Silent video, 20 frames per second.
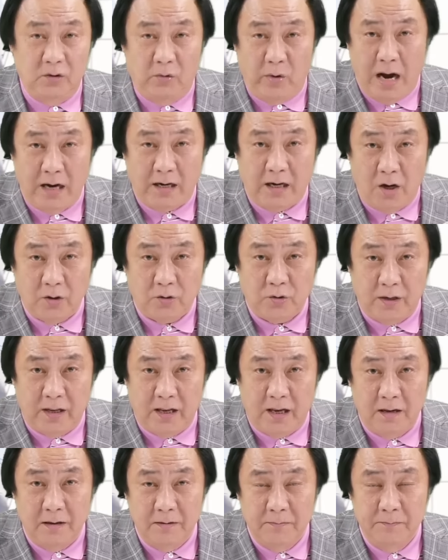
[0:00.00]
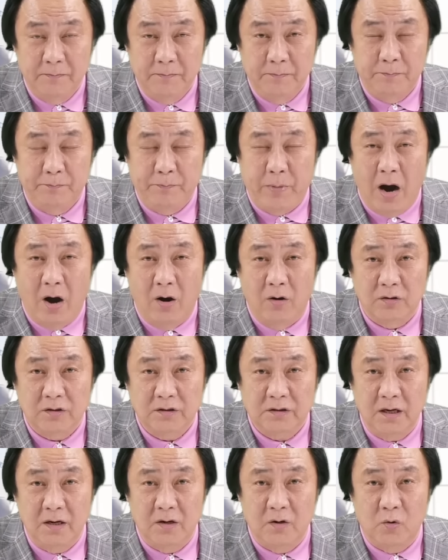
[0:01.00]
至我要告诉你，宝
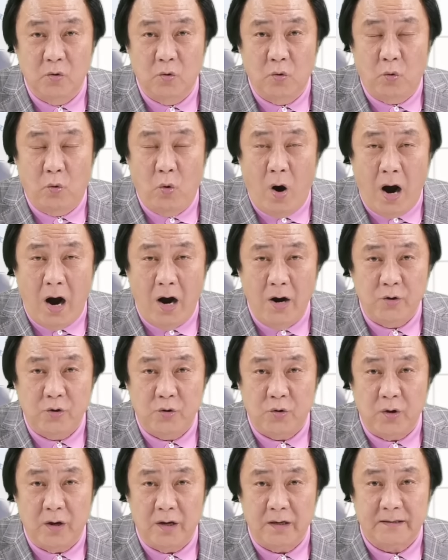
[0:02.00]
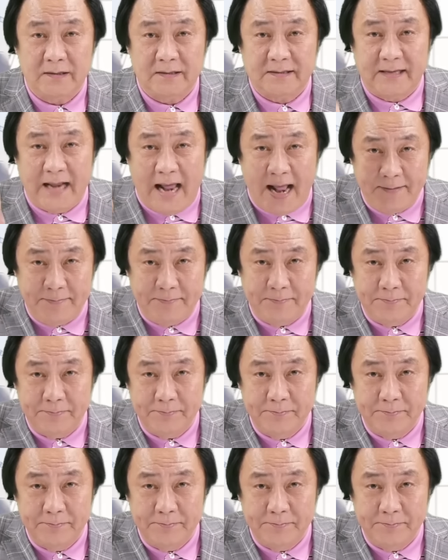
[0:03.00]
胜光学三。